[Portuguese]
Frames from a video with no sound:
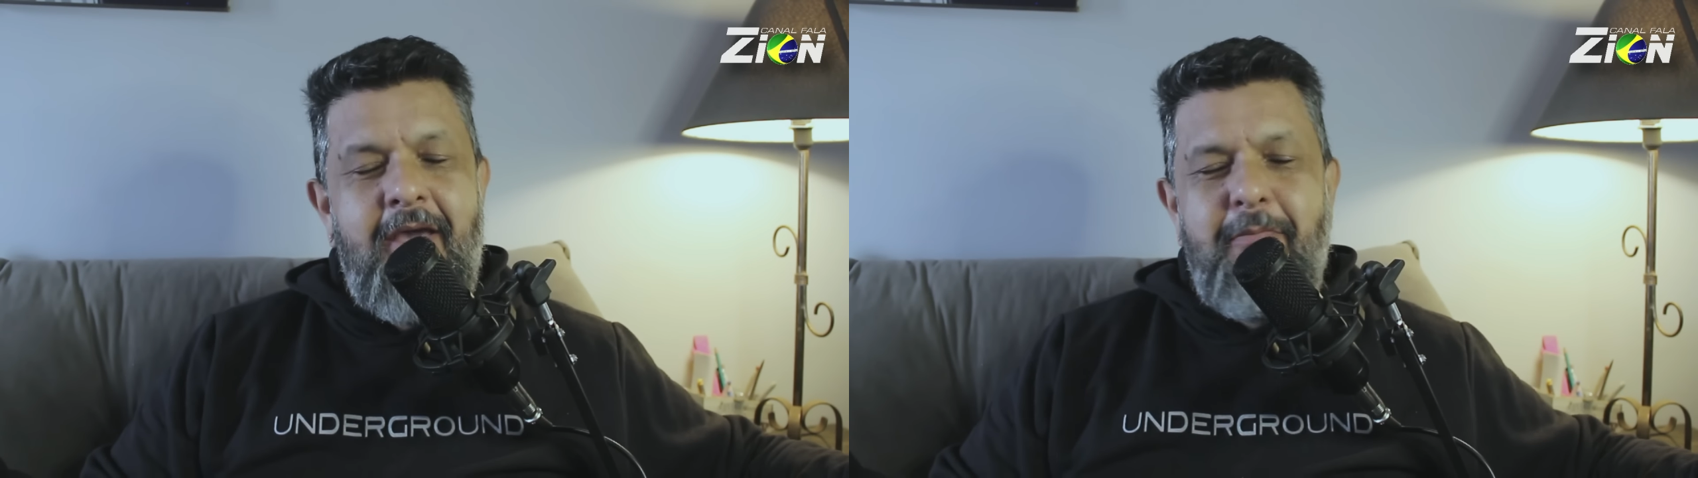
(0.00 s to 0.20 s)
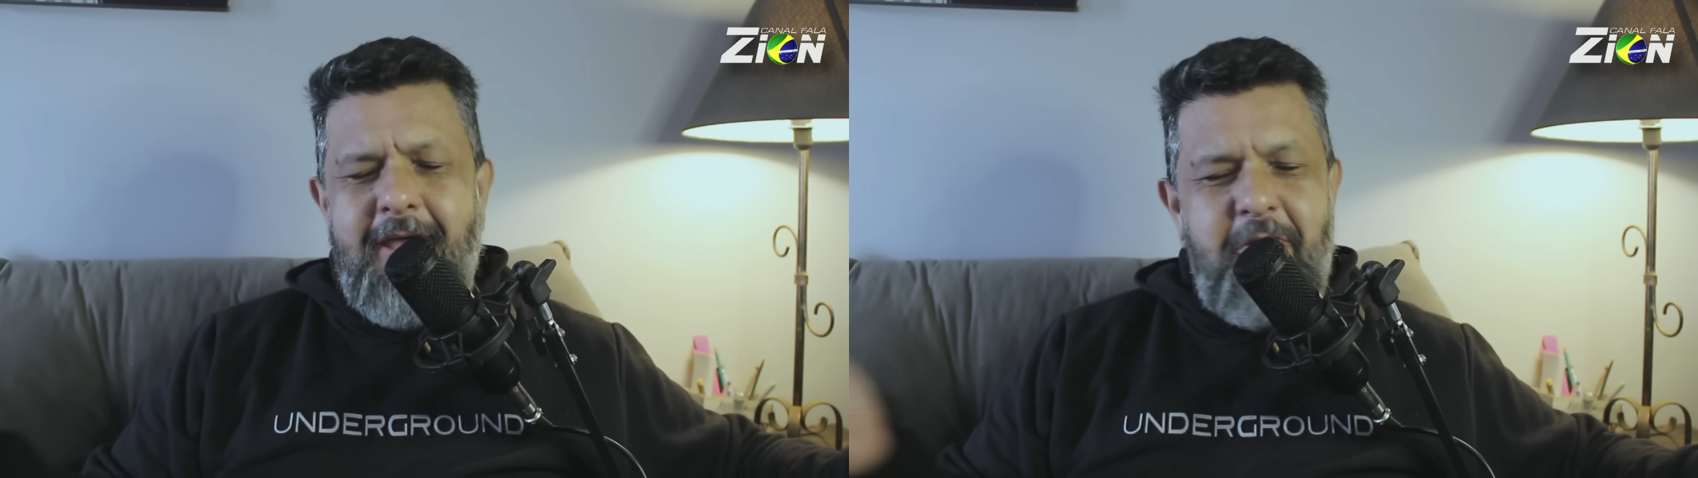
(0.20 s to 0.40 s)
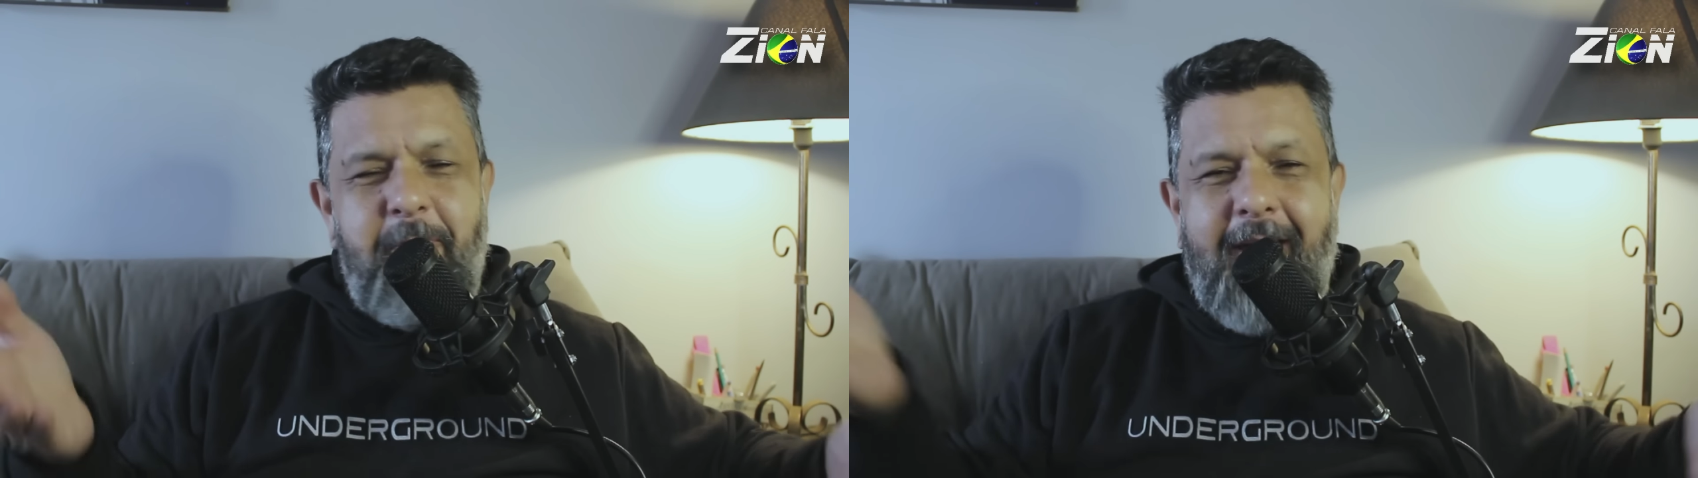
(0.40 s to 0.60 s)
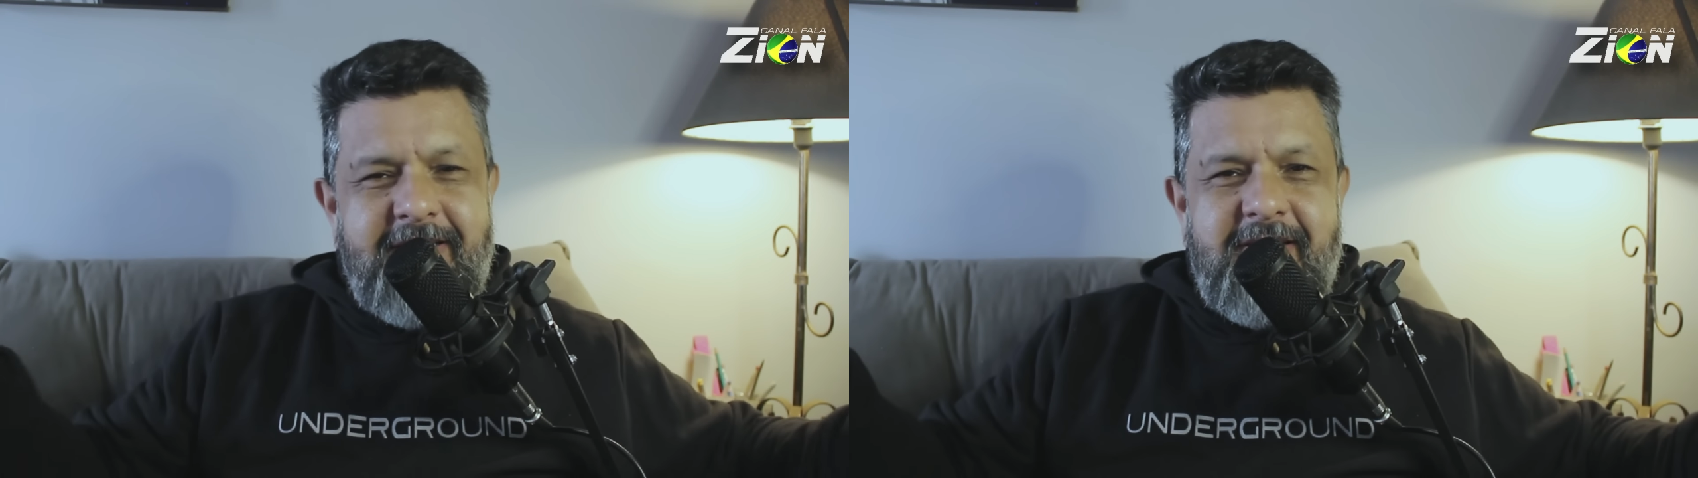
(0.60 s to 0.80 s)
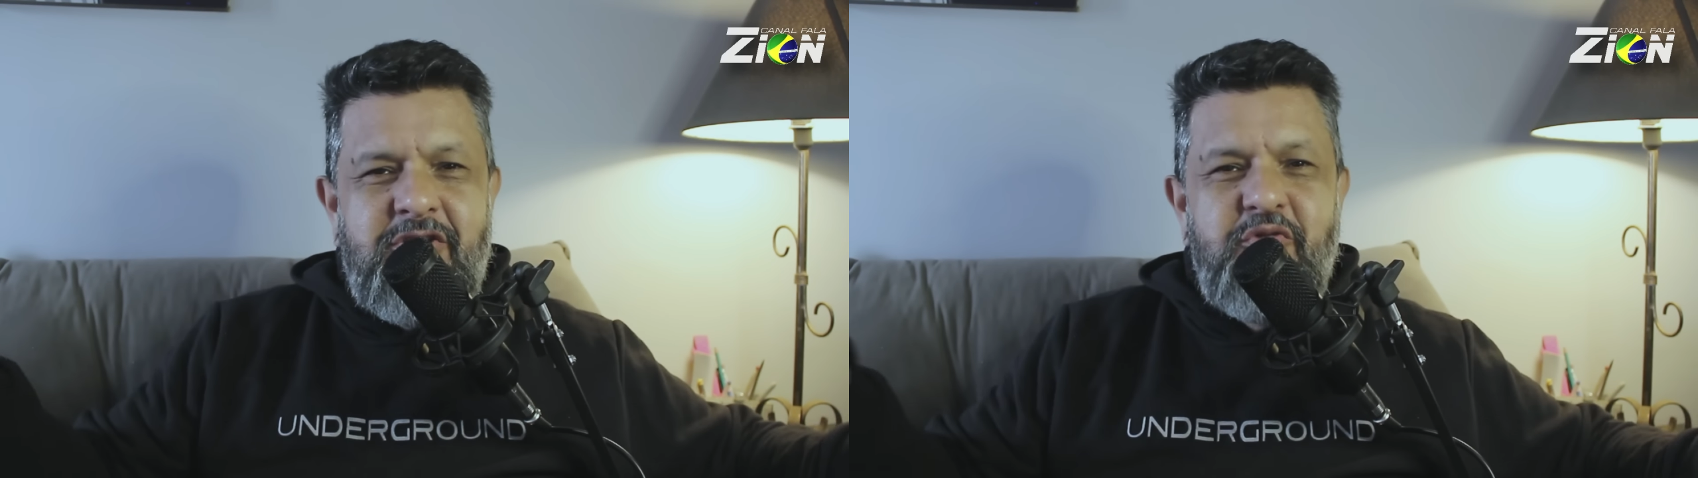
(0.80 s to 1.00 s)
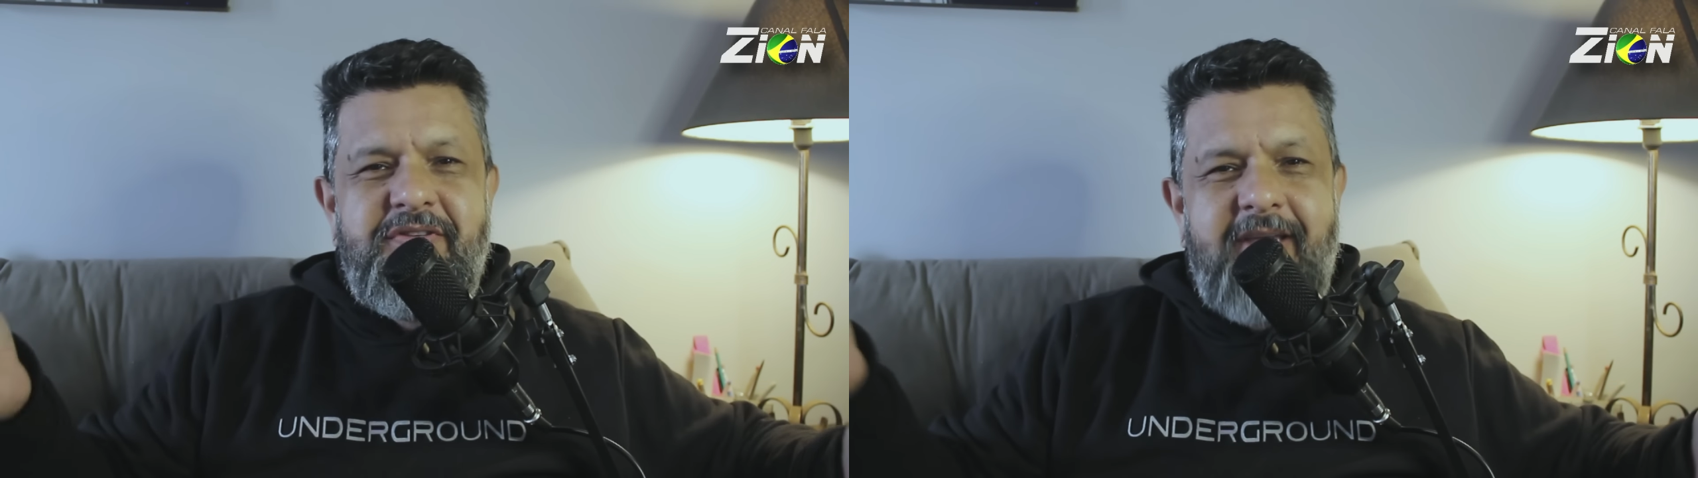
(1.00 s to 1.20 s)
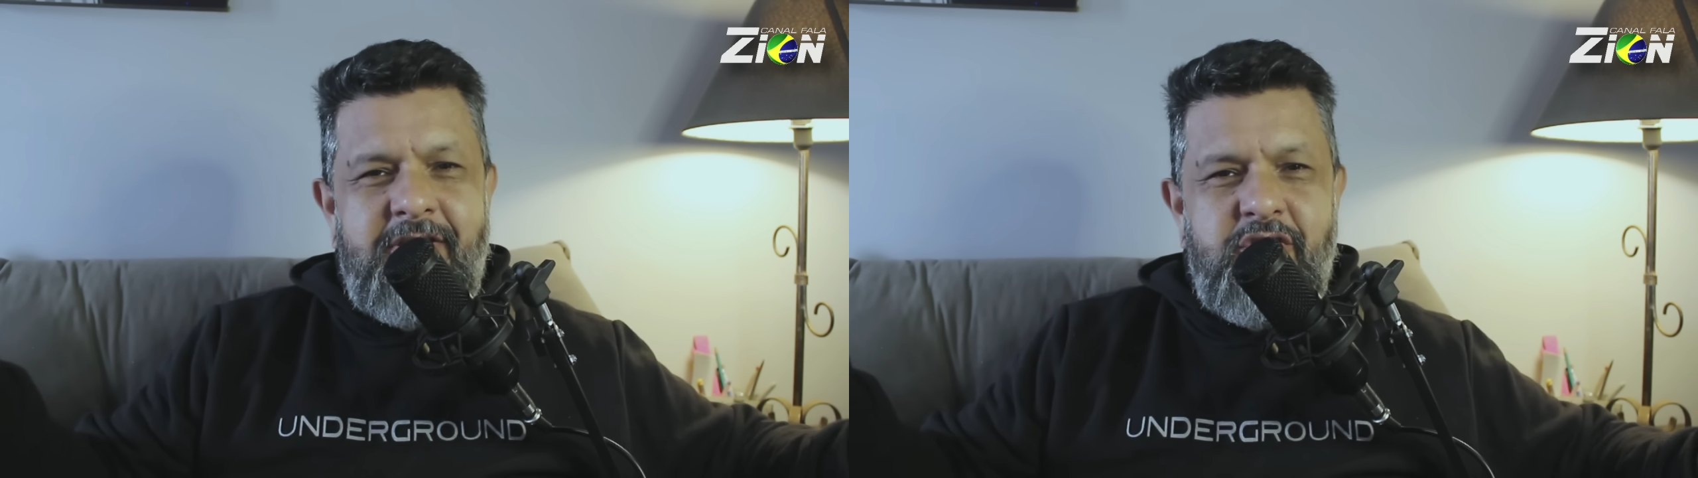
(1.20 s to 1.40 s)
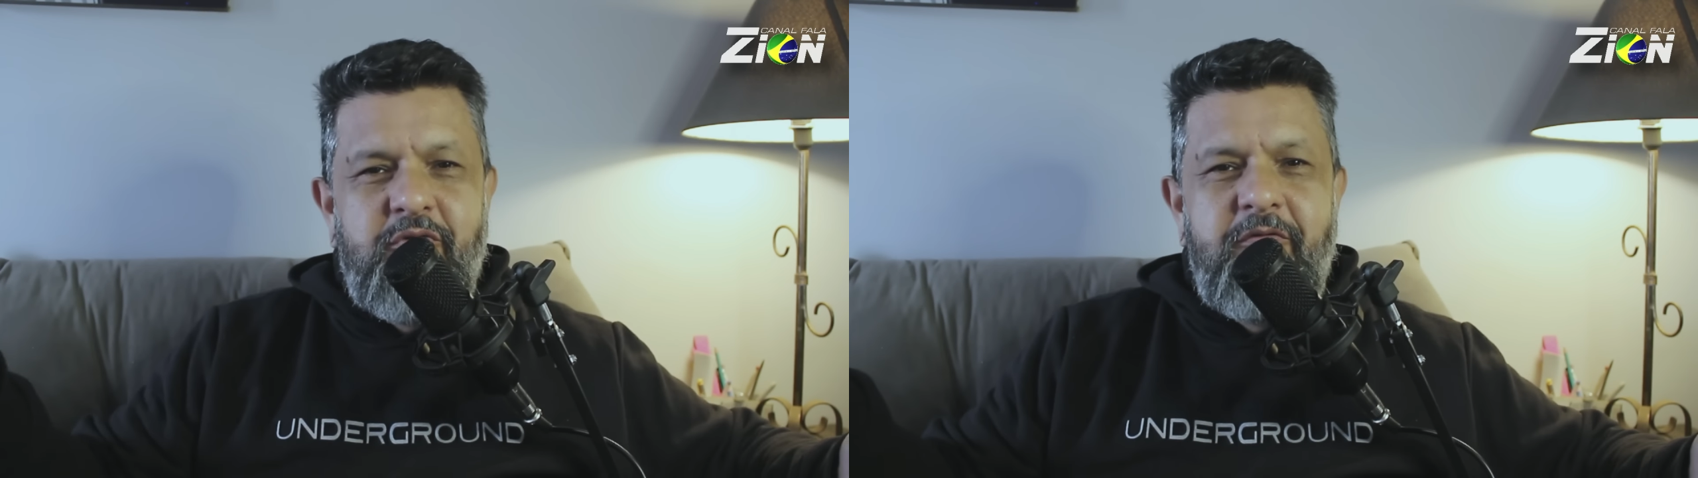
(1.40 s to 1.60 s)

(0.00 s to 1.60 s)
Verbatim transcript: Mas não passa de um 71